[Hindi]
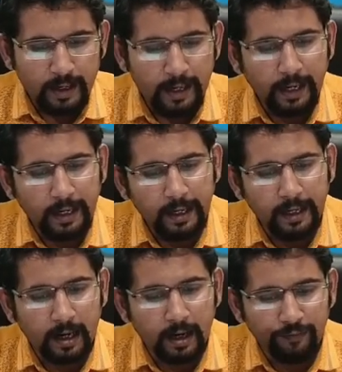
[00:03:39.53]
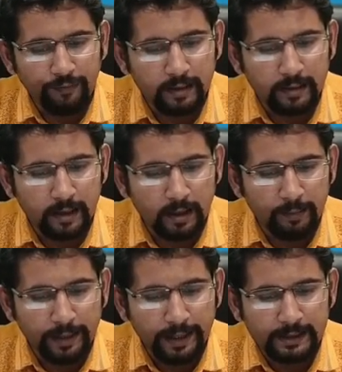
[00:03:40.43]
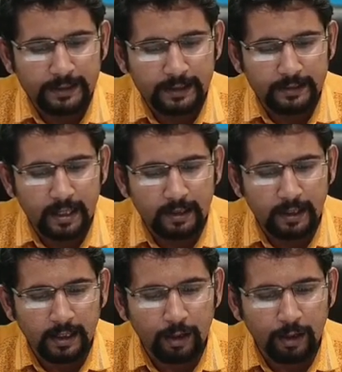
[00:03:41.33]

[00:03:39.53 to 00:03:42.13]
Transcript: एक ही ग्राफ के अंदर अगर मैं एक से ज़्यादा